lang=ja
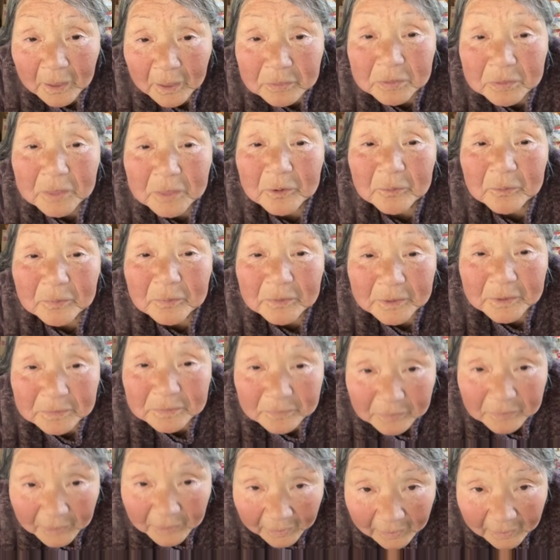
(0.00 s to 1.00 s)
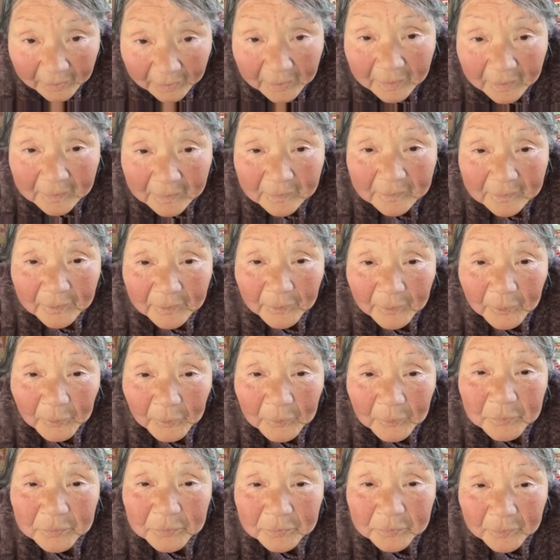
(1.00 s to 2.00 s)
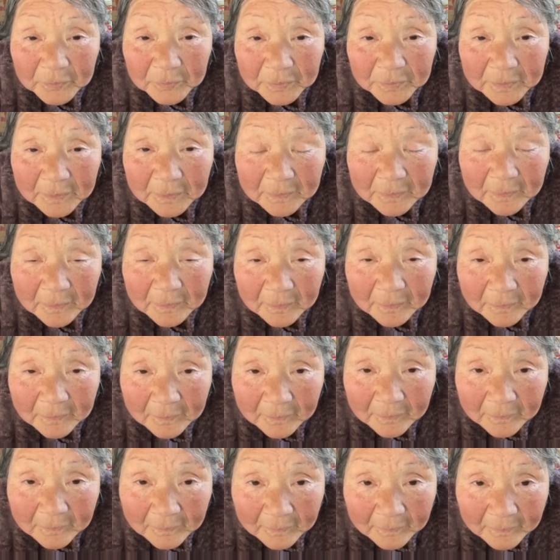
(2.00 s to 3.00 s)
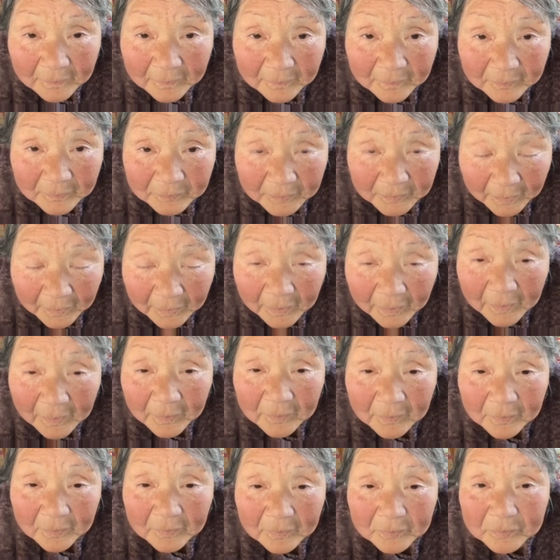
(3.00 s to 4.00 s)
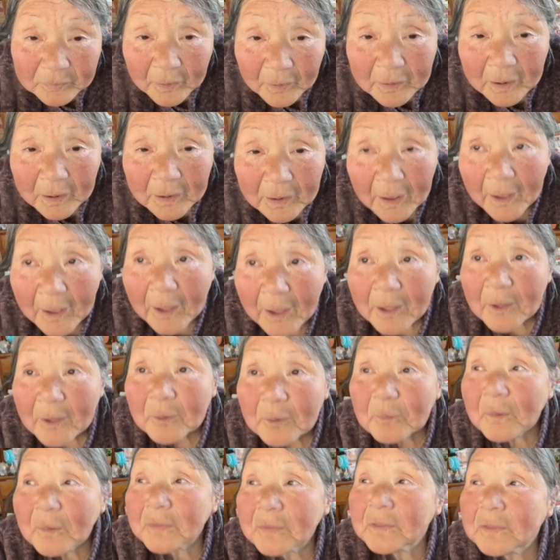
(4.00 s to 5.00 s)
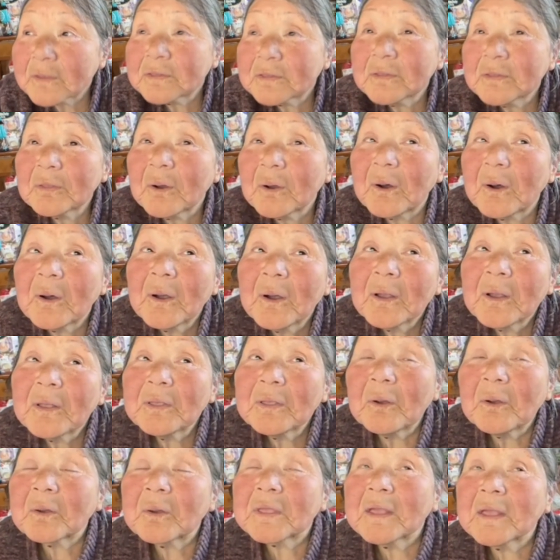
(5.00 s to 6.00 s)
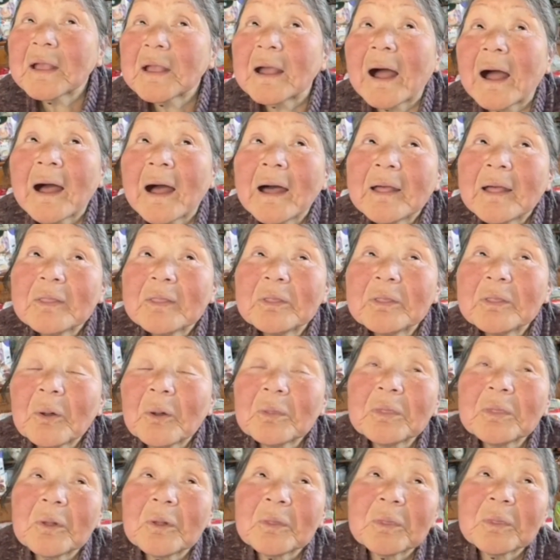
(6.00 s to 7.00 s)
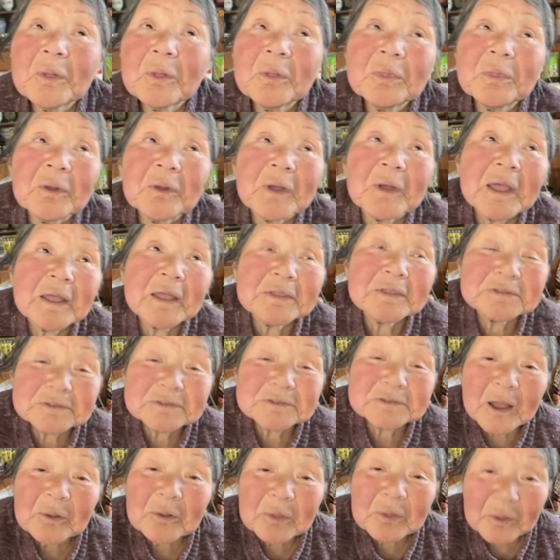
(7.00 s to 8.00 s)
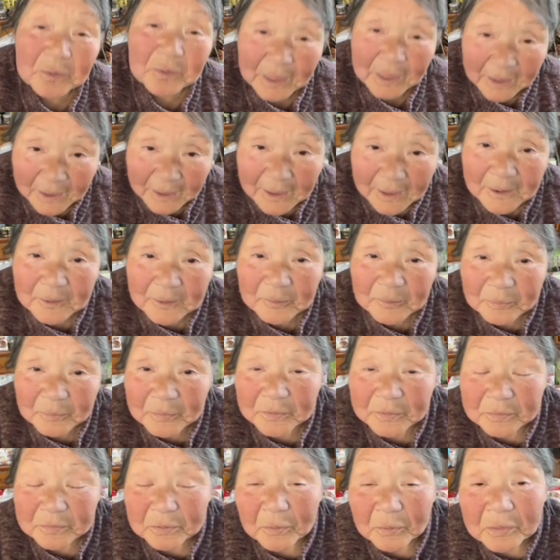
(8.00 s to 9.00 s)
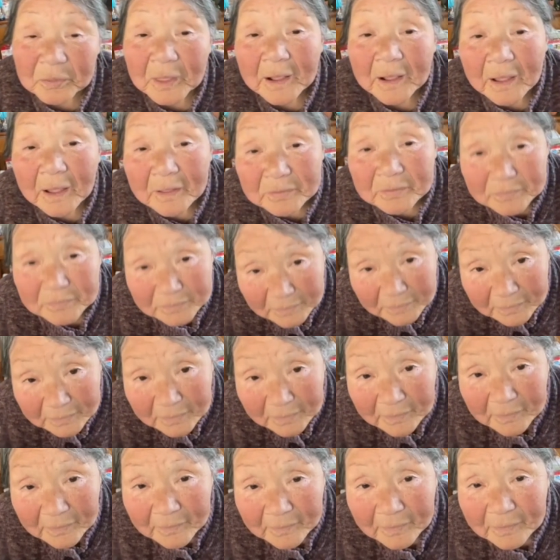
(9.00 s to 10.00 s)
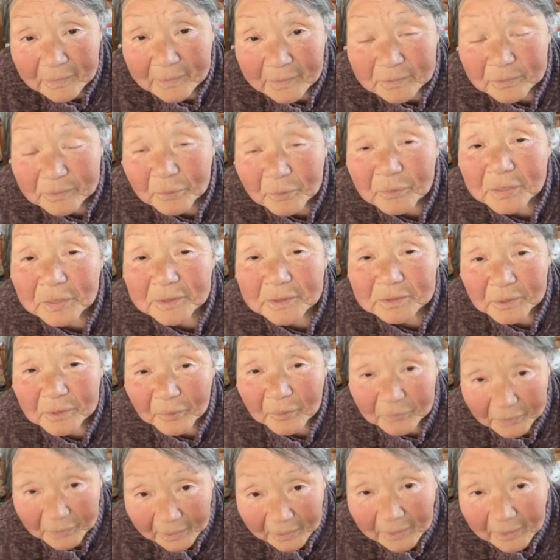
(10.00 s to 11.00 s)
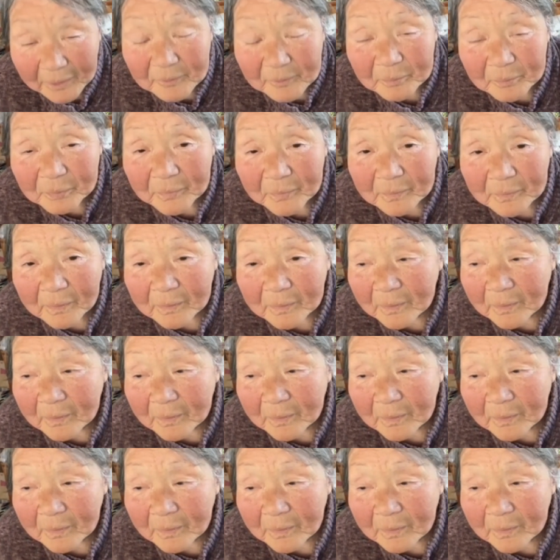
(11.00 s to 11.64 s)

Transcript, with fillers: みになってるんですね。本当に。ね。だから、私の預金がどんどんどんどん減っちゃうのね。うん、そんな感じそうですよね。